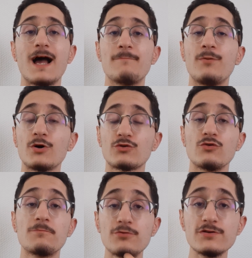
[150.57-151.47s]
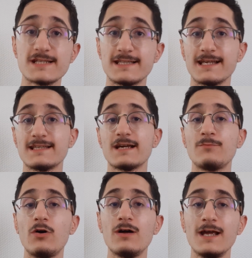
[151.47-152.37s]
apporte le plus, qui
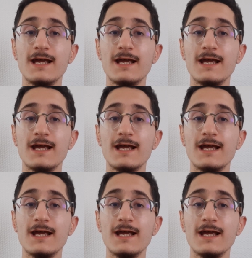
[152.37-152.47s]
techniquement